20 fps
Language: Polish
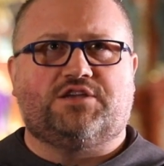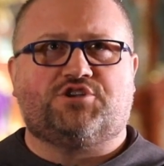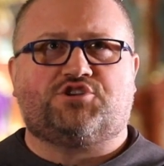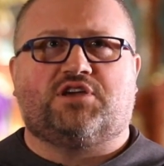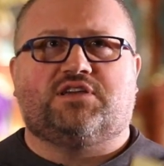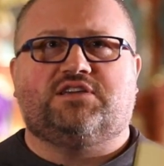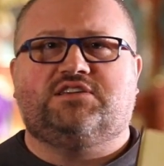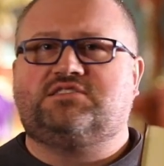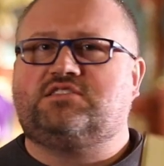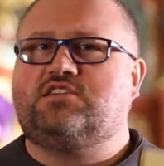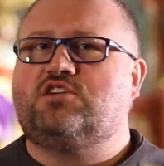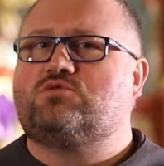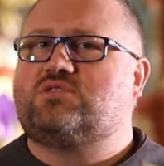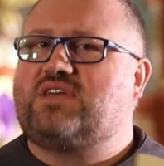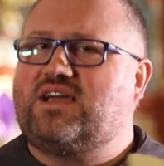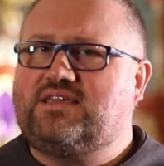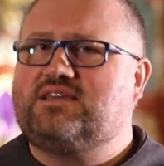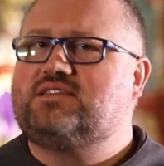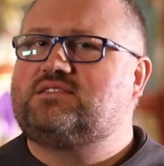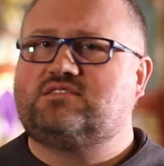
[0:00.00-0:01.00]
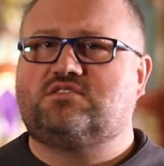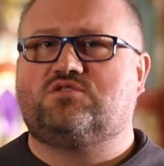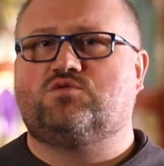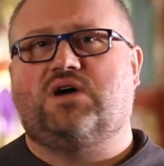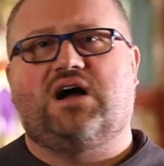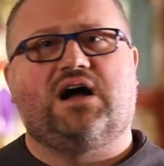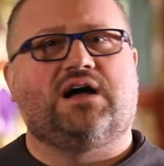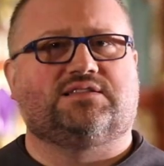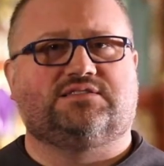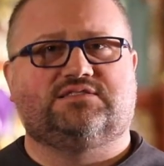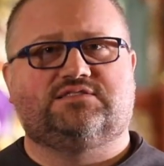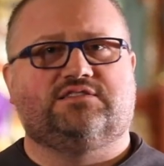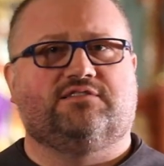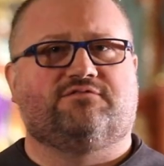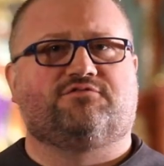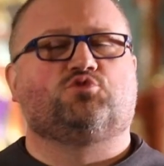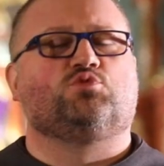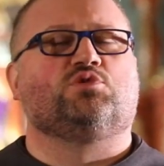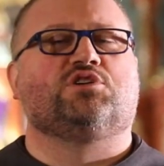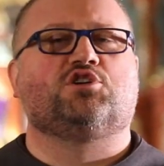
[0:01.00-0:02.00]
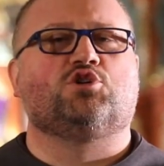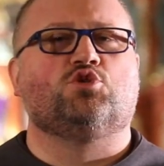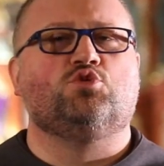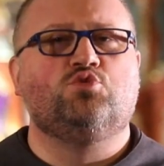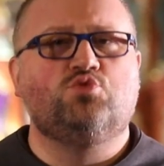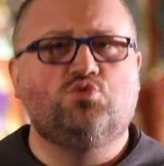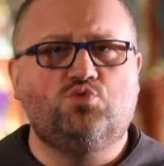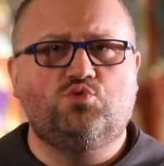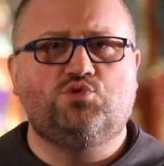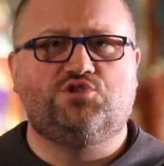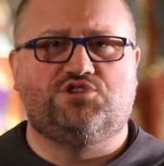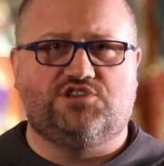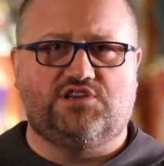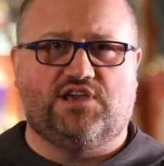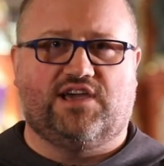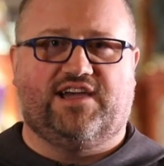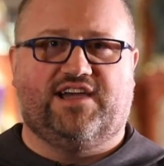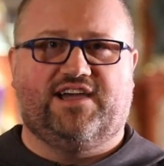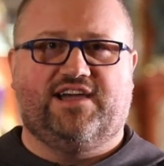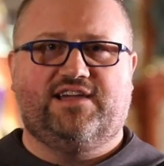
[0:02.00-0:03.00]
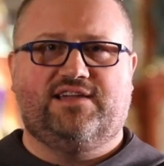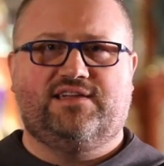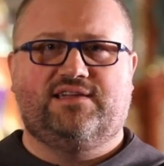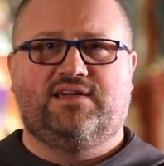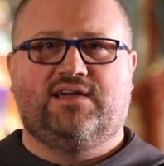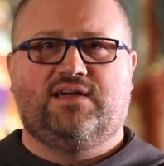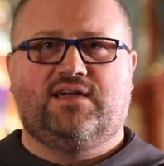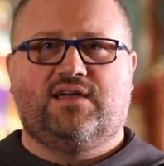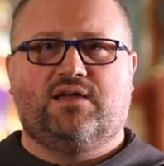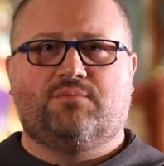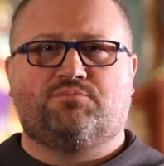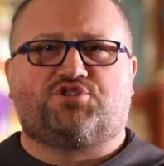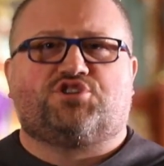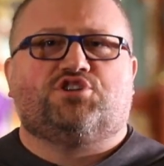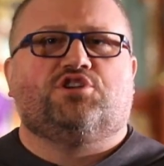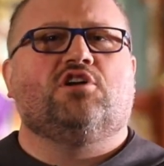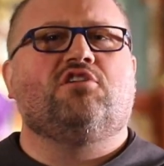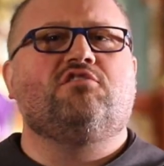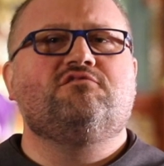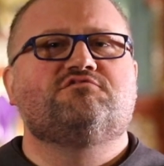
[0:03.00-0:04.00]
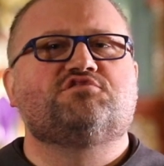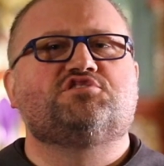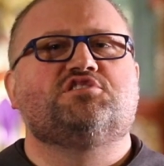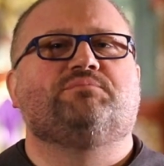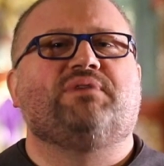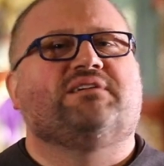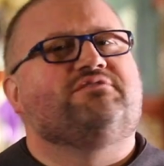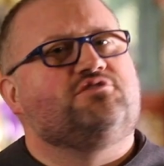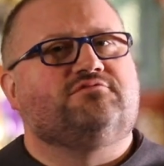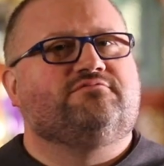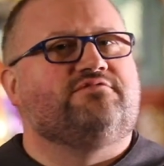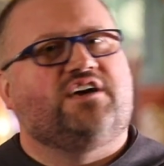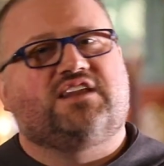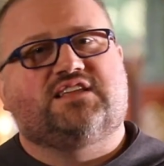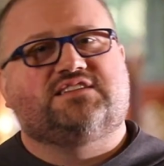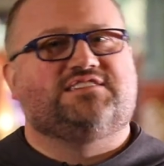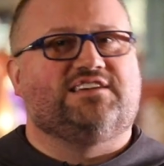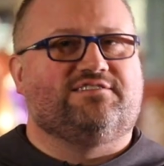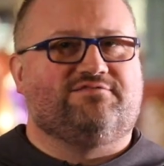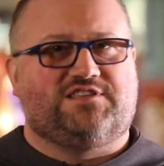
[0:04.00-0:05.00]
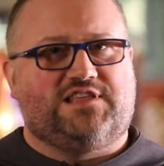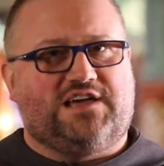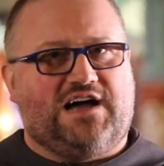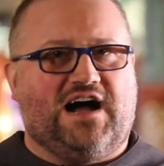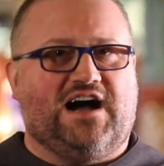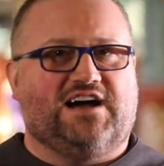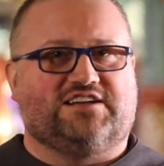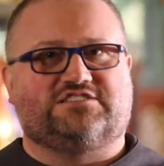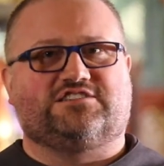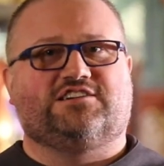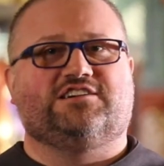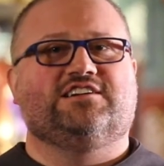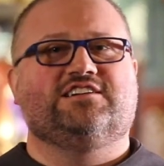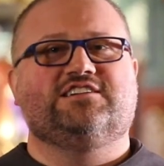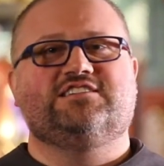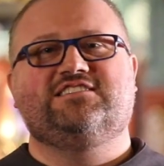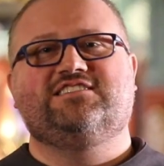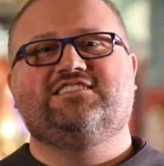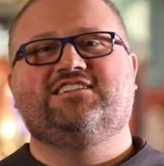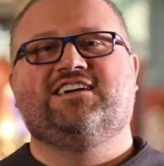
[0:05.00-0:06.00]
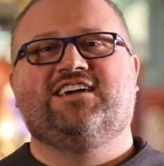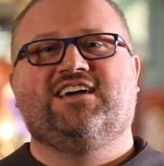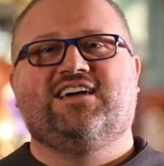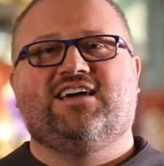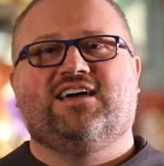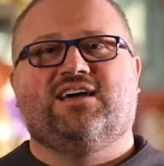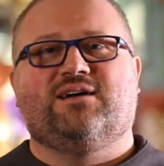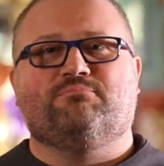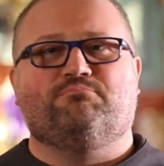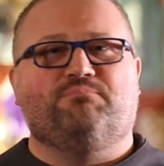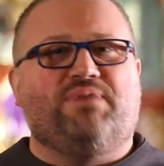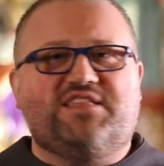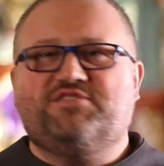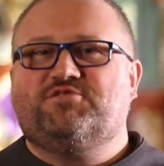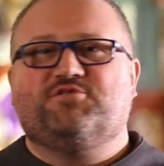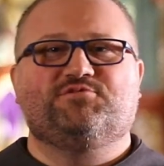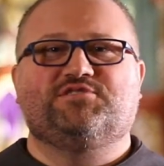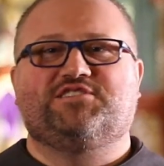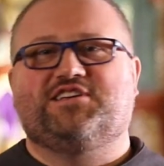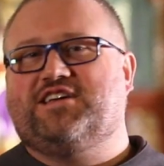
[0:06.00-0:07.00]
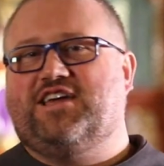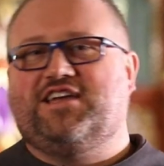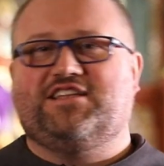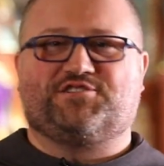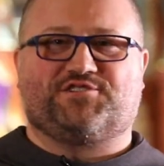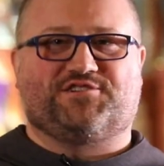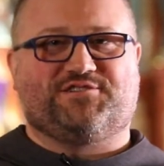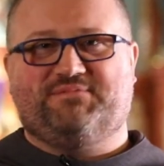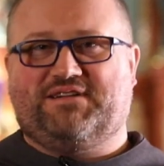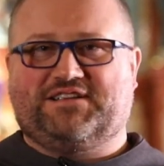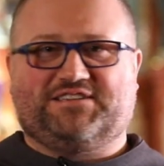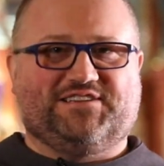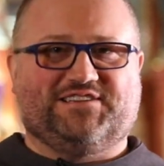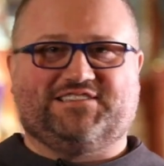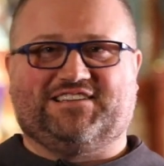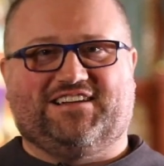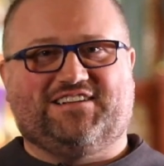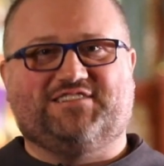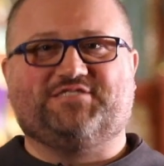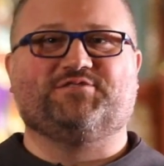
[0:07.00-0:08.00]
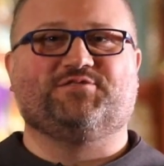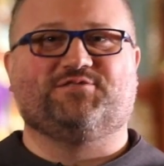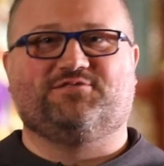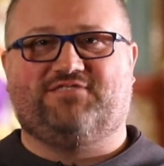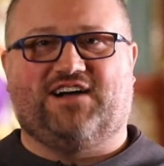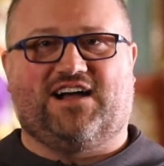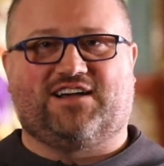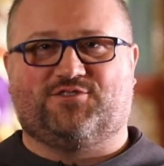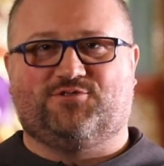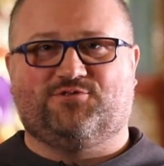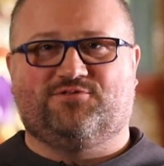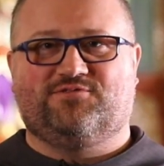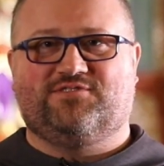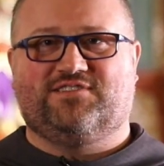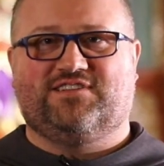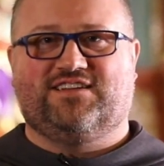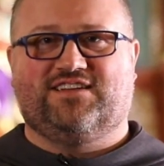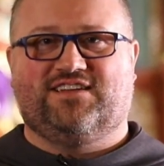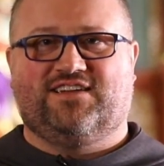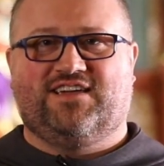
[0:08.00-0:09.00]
że istnieją takie sytuacje, w których ludzie, przyjąwszy pewną wersję wydarzeń, będą się jej trzymać niezależnie od faktów.